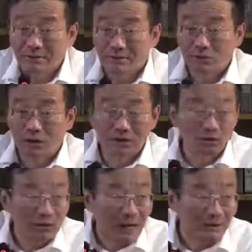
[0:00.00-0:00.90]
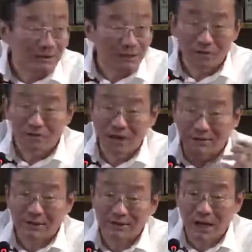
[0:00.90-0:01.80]
谁跟谁打？三股力
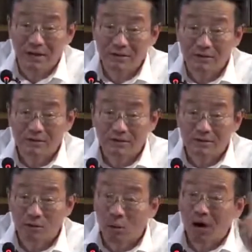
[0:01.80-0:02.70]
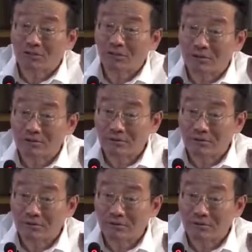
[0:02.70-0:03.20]
量在打，王室、